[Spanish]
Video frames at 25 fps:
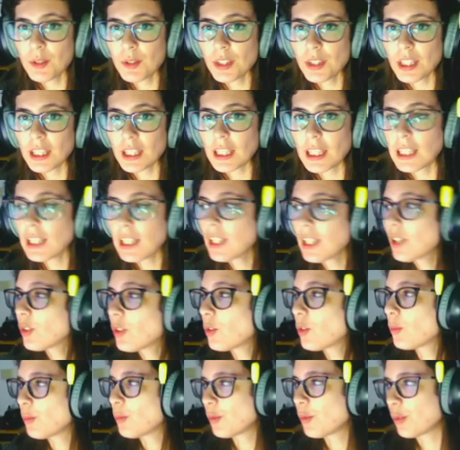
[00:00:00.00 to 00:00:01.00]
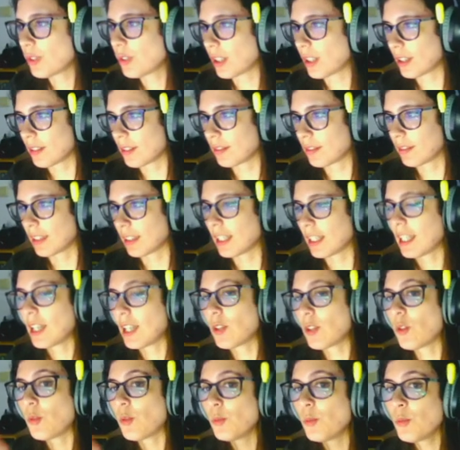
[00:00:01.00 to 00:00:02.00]
aquí la comuna. Que
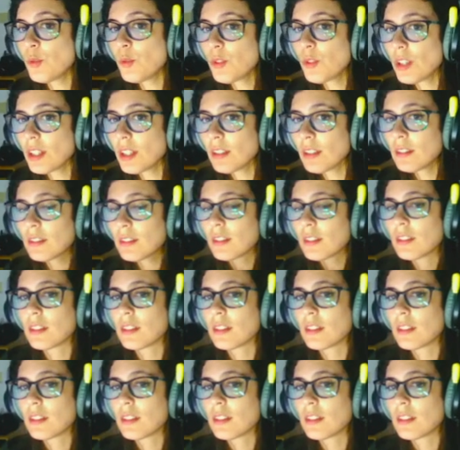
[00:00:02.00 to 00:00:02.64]
la comuna...